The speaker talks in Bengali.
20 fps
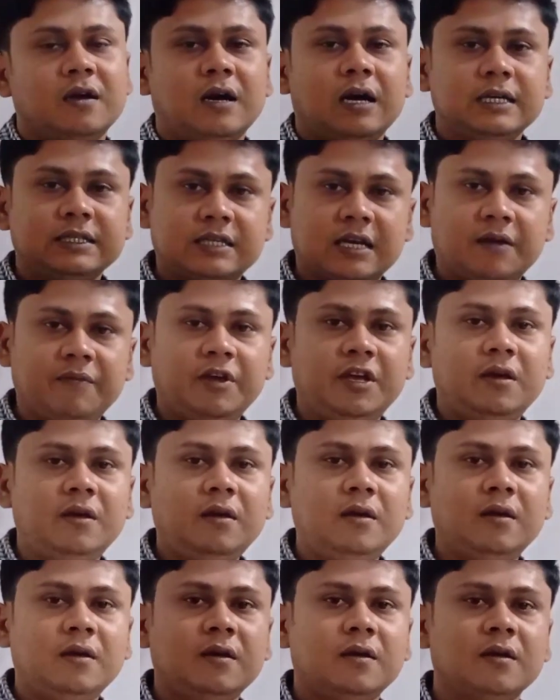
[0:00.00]
আজকে আমি
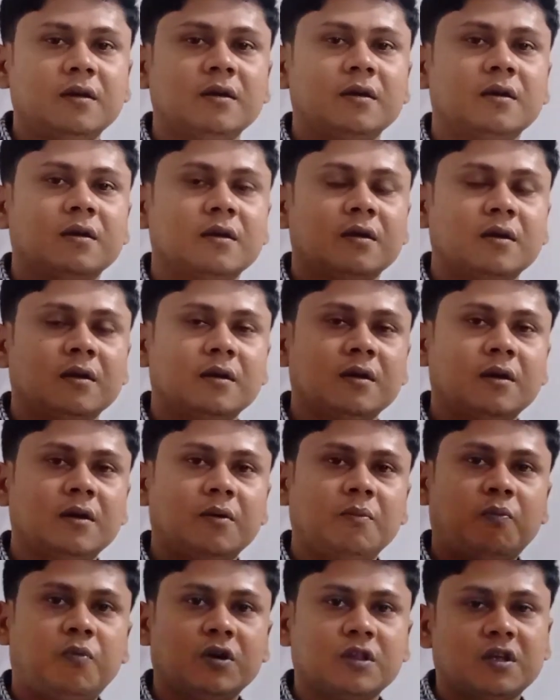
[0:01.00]

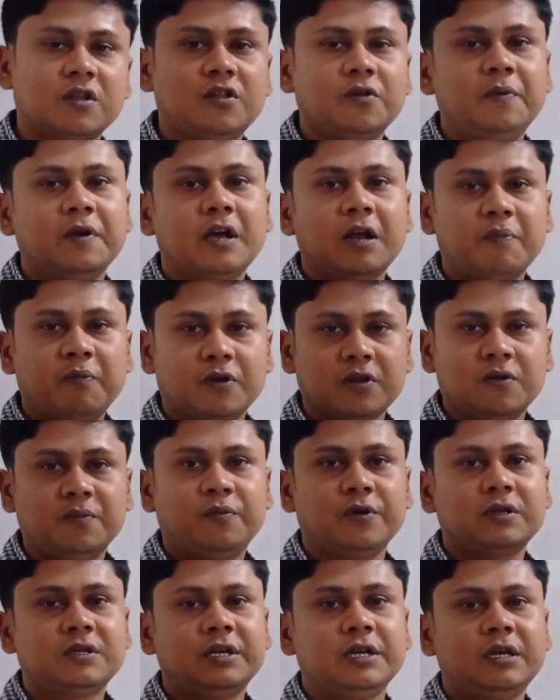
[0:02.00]
পদার্থবিজ্ঞান প্রথম
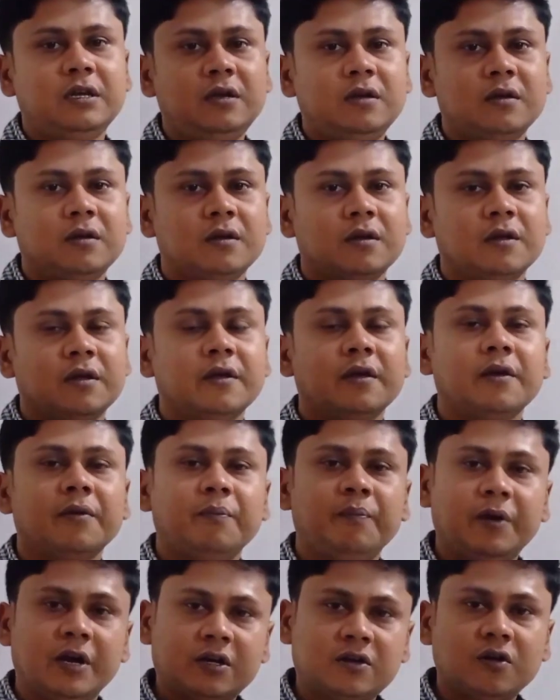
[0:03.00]
পত্রের
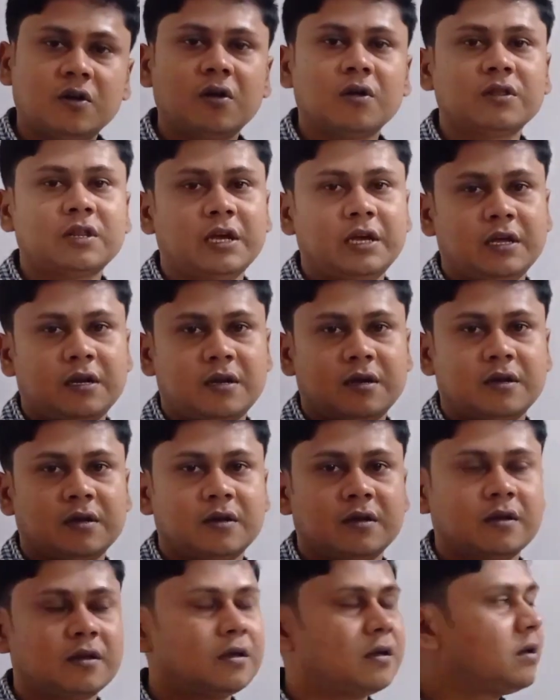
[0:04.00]
ভেক্টর অধ্যায়ের
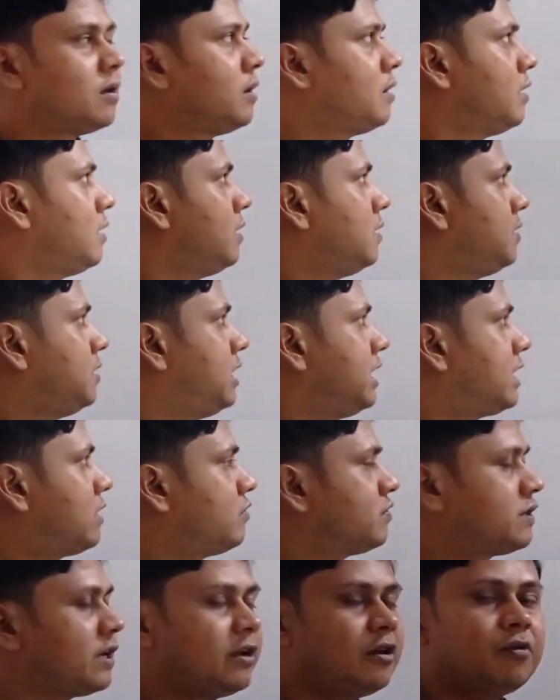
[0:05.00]
দিক
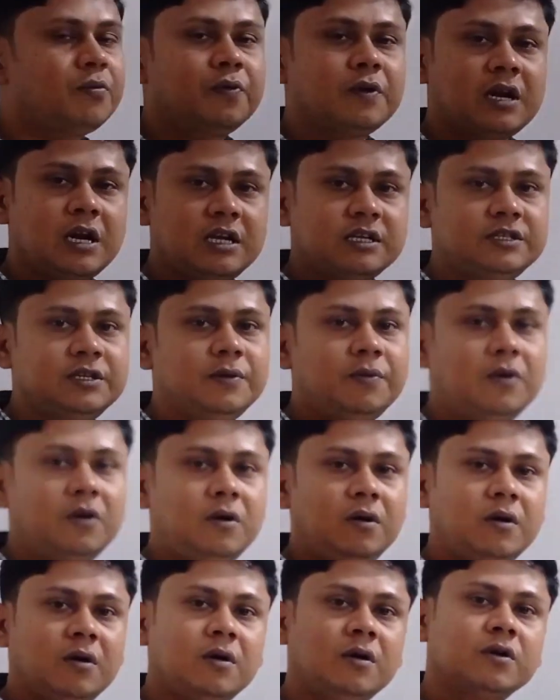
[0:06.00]
সাইনের উপর ক্লাস নিব
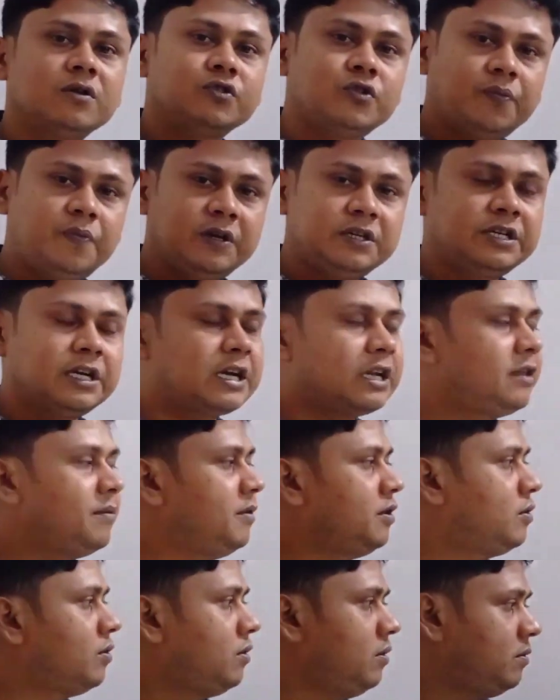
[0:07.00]
সুপ্রিয়
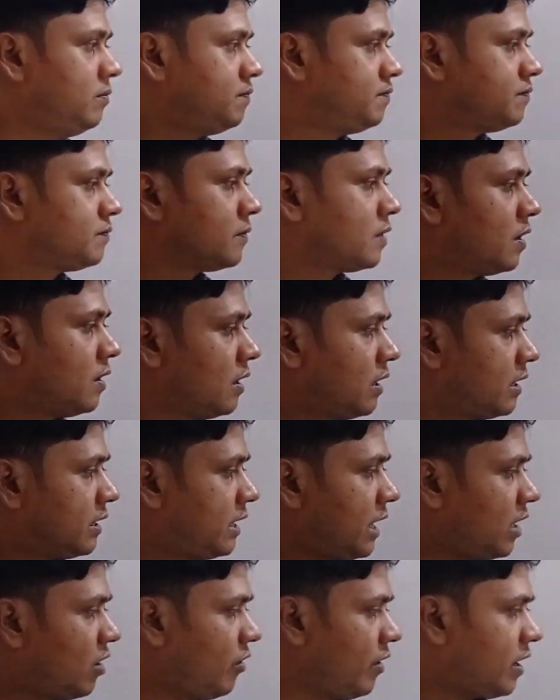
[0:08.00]
শিক্ষার্থীবৃন্দ
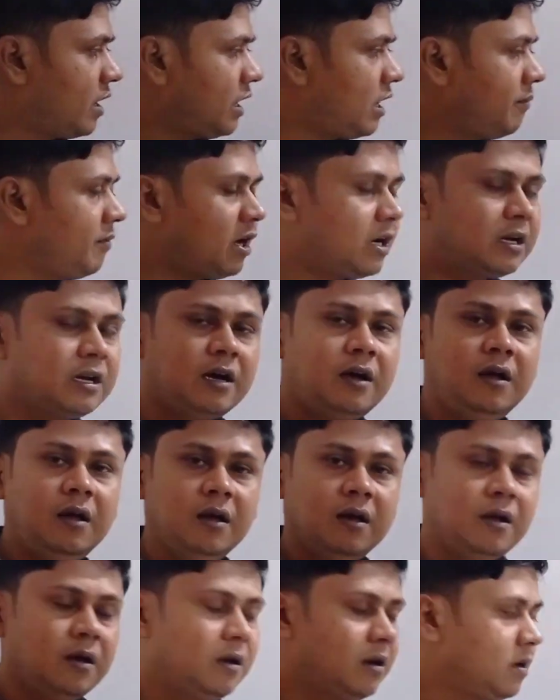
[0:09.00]
দেখো এখানে আমি একটা
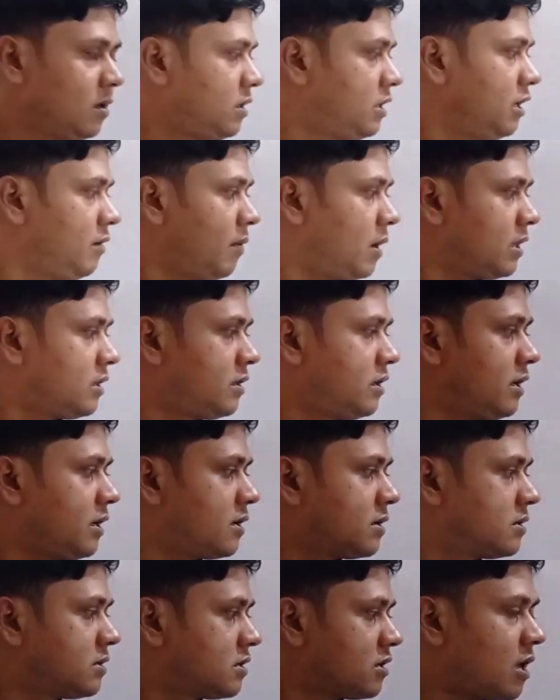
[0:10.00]
ত্রিমাত্রিক
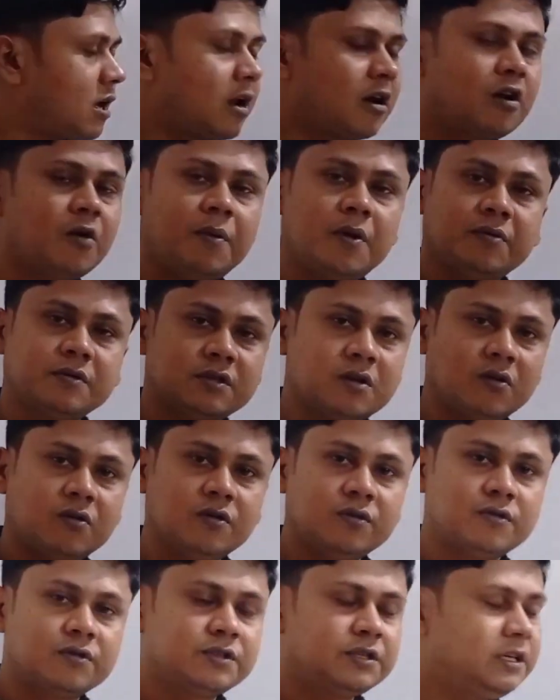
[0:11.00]
স্থানাঙ্ক ব্যবস্থা
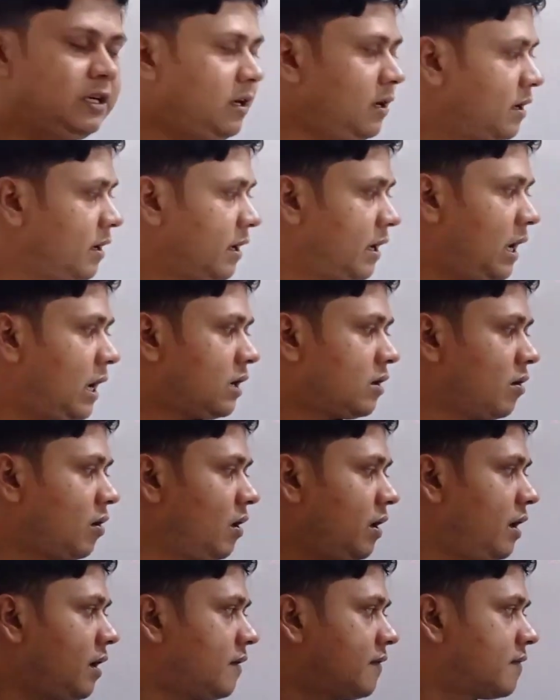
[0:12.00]
অঙ্কন করছি একটা হলো
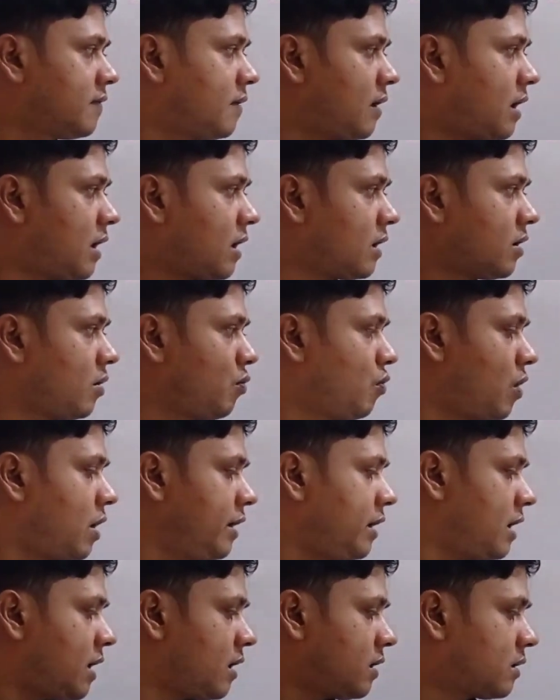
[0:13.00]
এক্স আর একটা ওয়াই
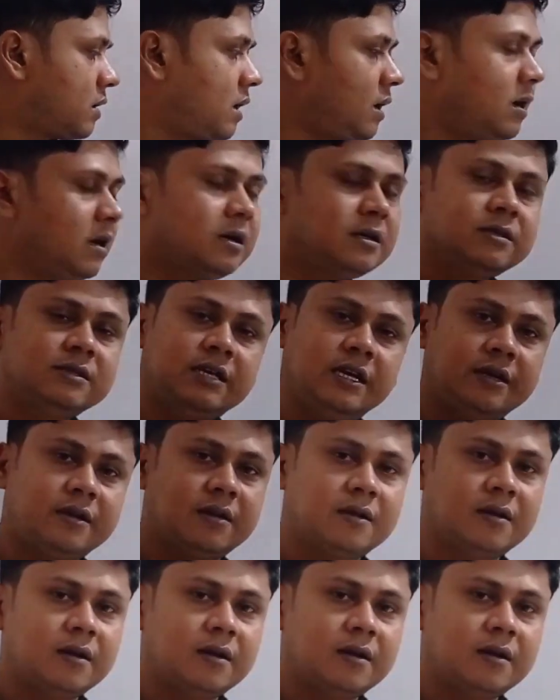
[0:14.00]
আর একটা জেড